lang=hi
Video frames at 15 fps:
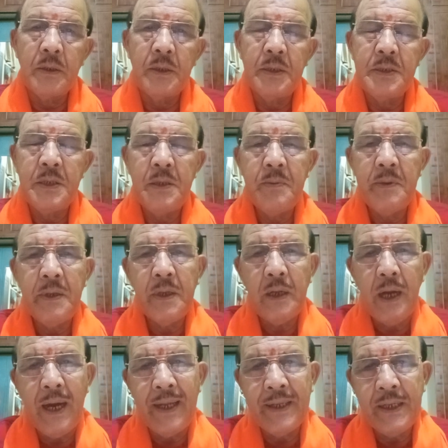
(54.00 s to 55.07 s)
किसी भी
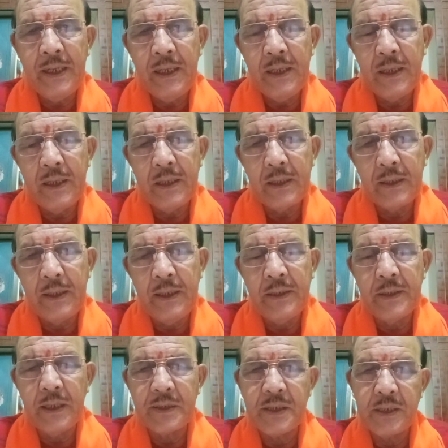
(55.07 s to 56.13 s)
कार्य की
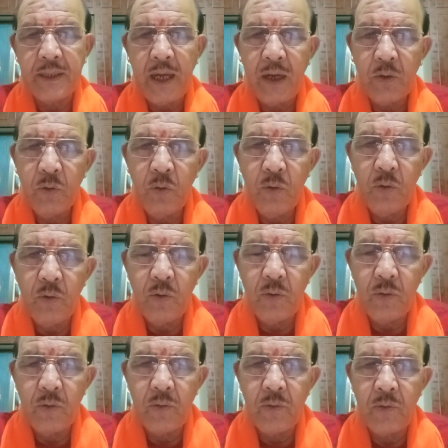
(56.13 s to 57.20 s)
दक्षता को
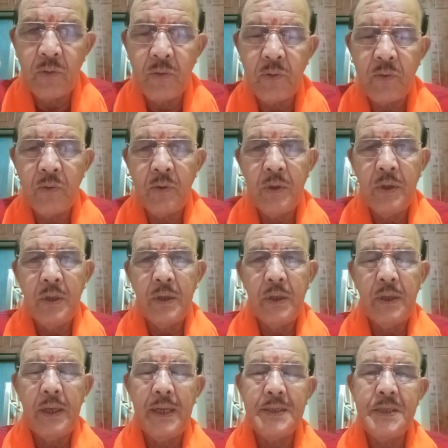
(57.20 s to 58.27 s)

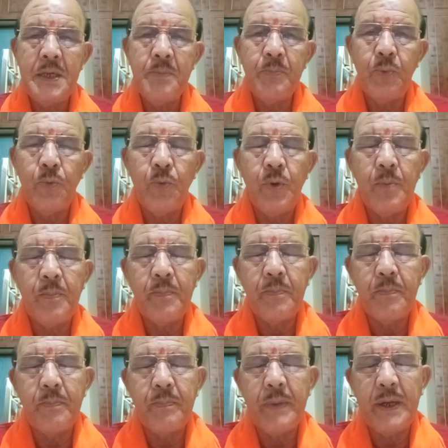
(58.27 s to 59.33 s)
कैसे पूर्ण
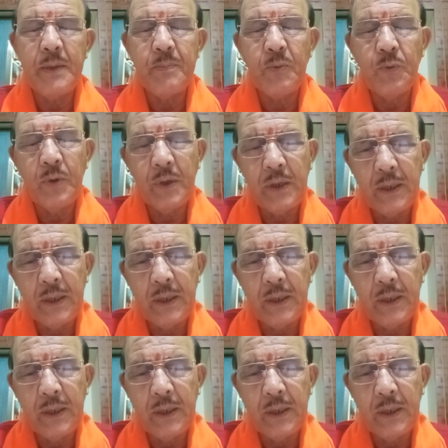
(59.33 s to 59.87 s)
परिपूर्ण